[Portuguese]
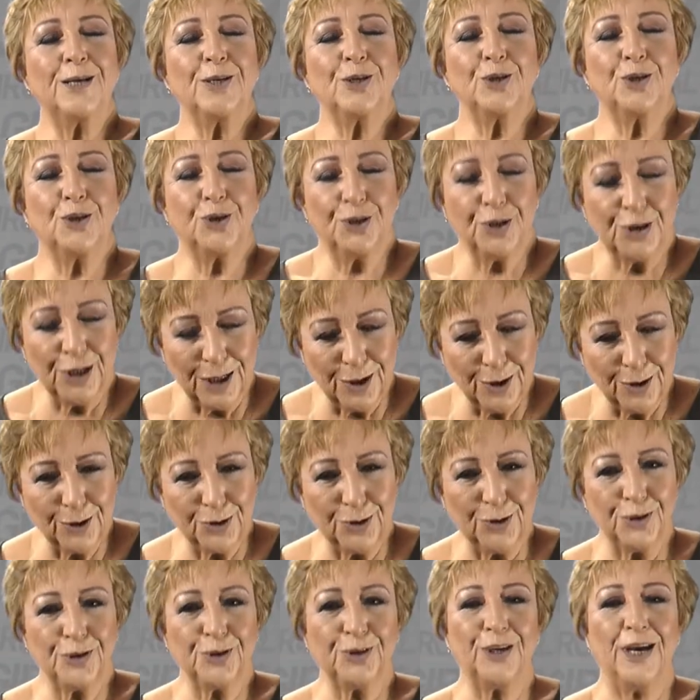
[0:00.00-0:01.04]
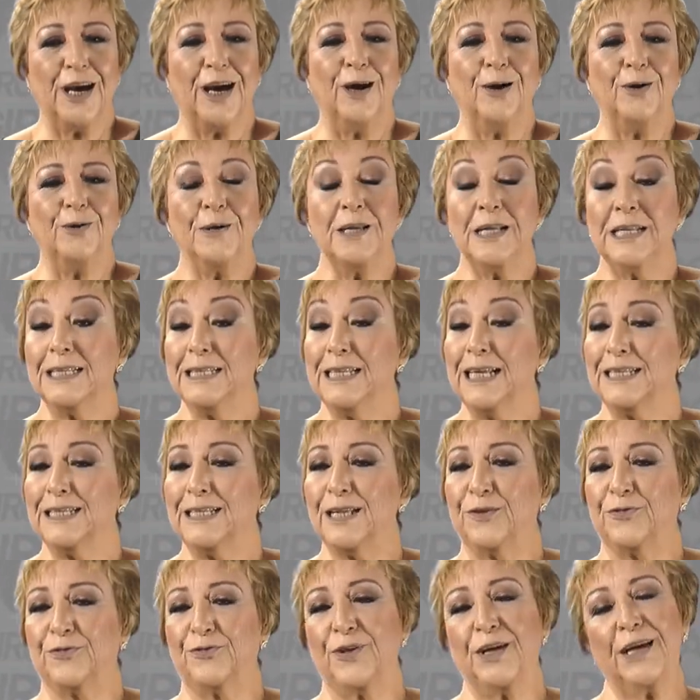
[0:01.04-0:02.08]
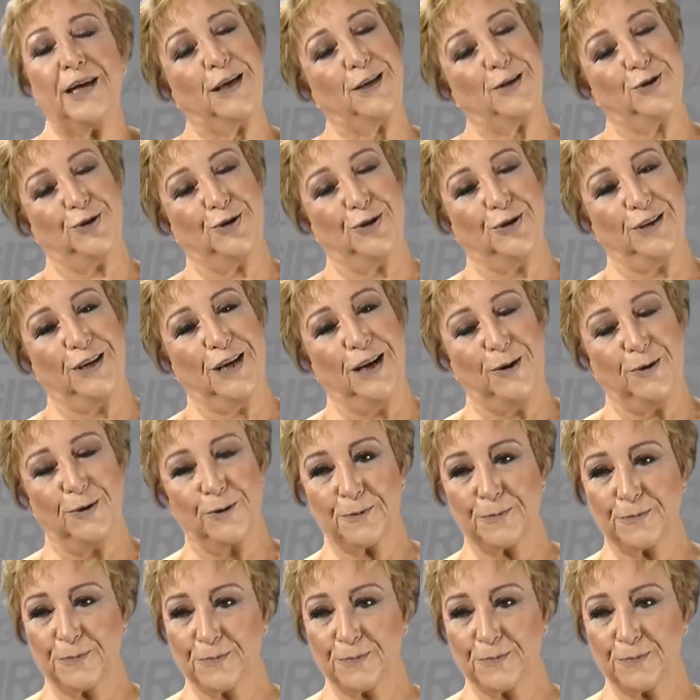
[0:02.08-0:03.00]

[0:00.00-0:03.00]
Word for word: Giro Social da TV Regional.